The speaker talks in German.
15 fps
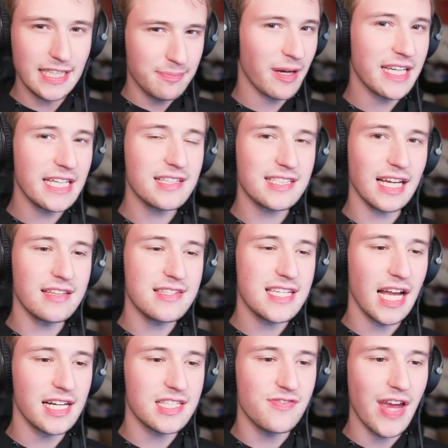Ich markiere das Ganze
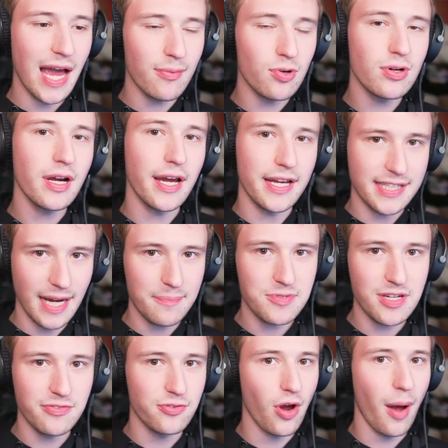hier als Werbung. Ich habe
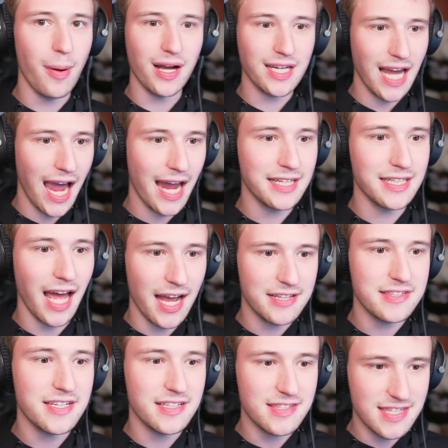dafür aber keinen
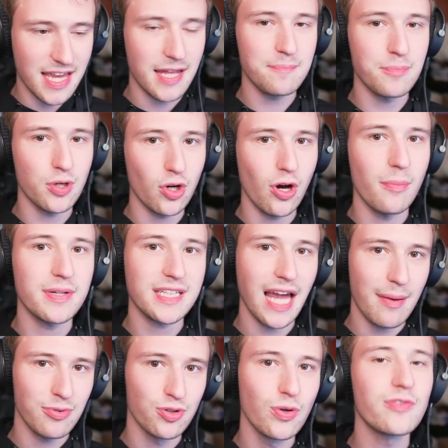einzigen Cent bekommen. Ich
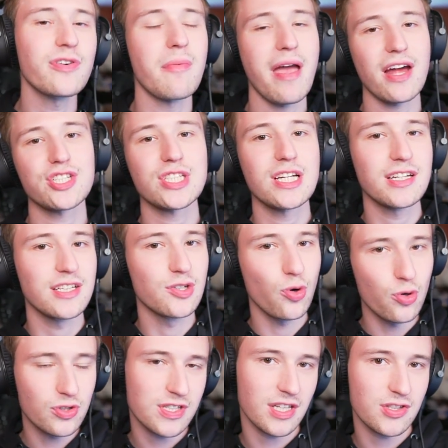habe nur vom Hersteller den
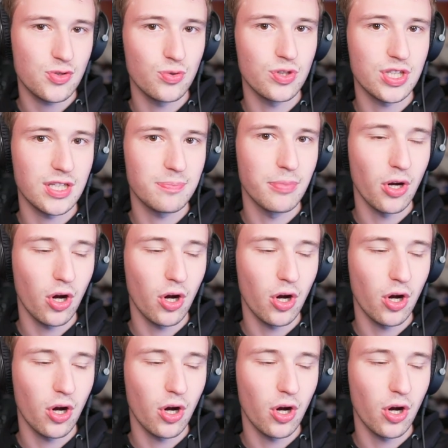Rucksack zugeschickt